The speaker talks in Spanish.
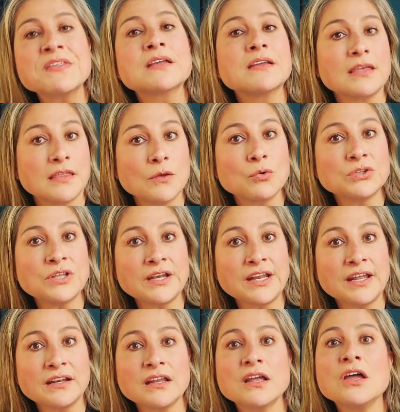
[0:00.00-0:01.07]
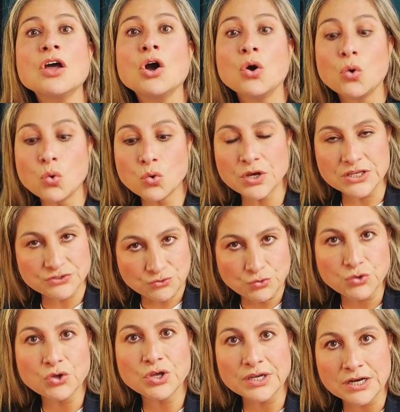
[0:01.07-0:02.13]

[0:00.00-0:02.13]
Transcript: Que debo tener un estudio de